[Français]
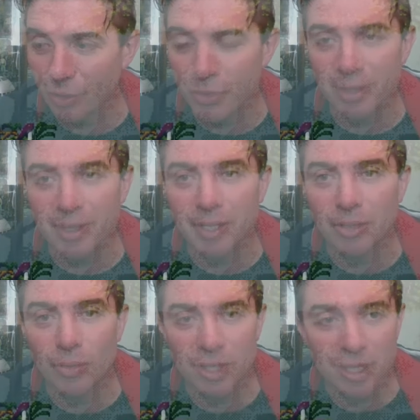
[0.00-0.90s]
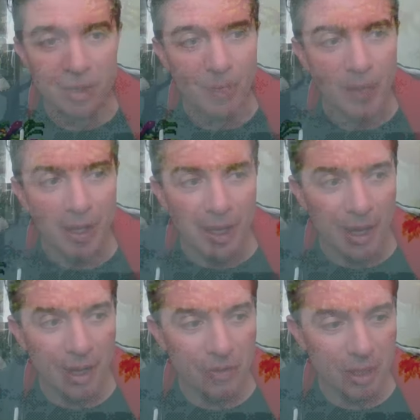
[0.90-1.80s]
un atelier
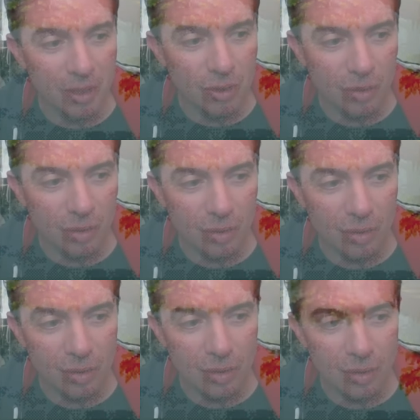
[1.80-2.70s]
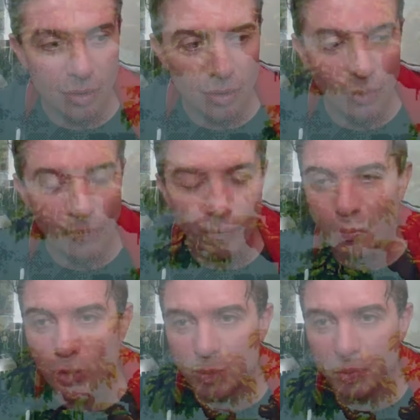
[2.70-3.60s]
avec euh, une
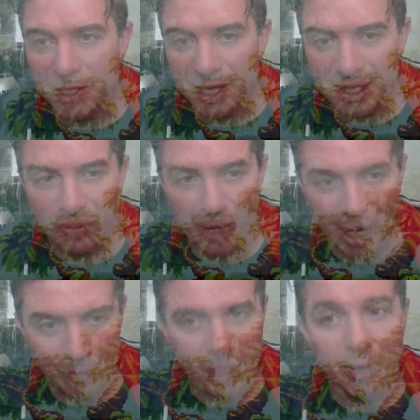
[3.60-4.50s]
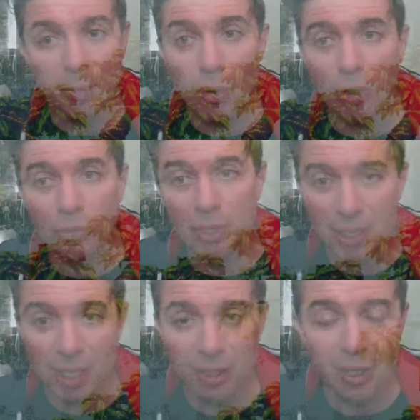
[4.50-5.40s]
forme spéciale qui va rappeler les bornes des
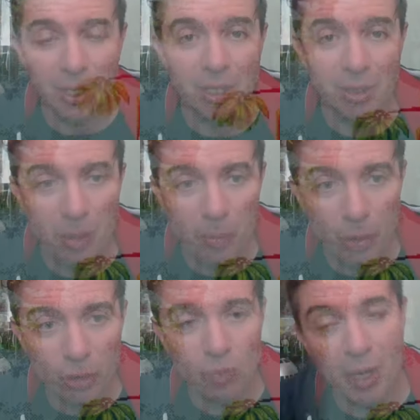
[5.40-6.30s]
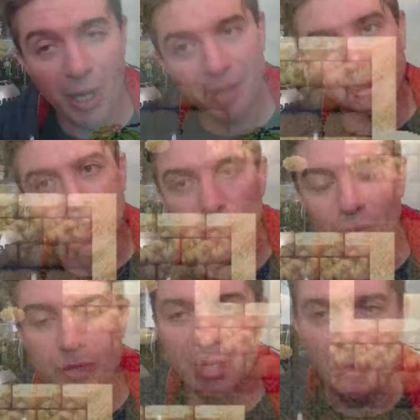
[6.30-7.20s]
salles d'arcade d'époque, mais à l'intérieur
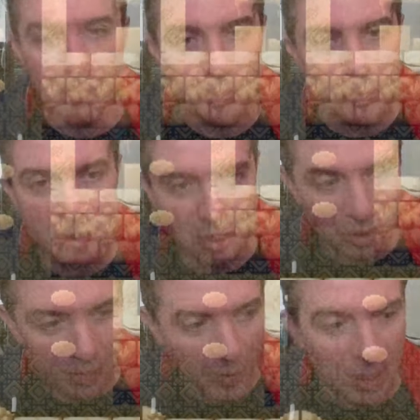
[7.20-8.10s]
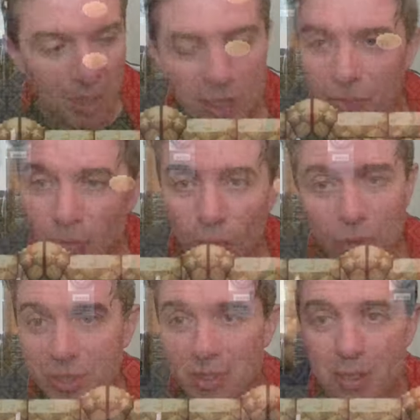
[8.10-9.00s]
vous avez un PC qui vont
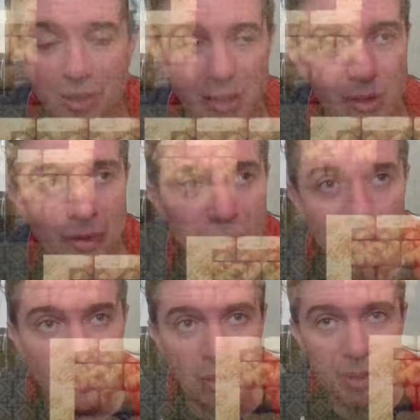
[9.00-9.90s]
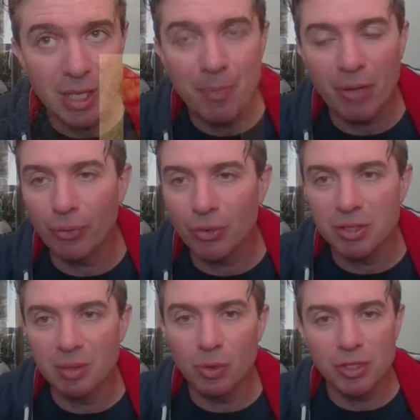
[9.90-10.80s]
lancer. Il hein, n'y euh, a pas
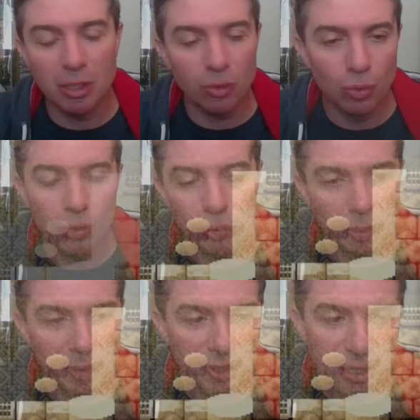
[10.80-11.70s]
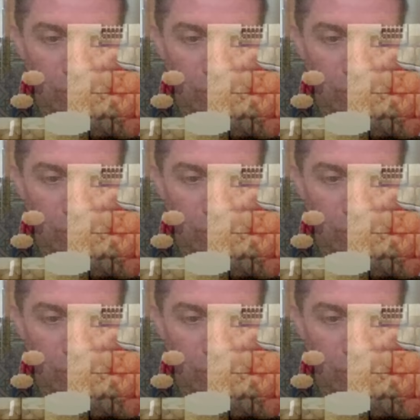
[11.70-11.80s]
forcément ces trucs automatiques où